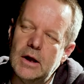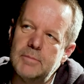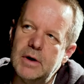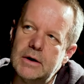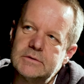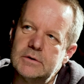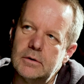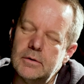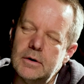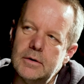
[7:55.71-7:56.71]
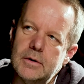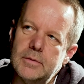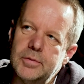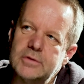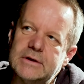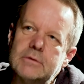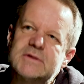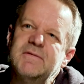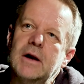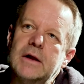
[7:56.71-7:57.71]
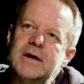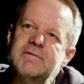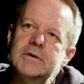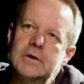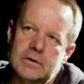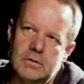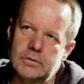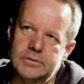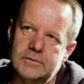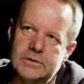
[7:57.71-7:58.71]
bardzo e, prostego zwalania winy na kogoś,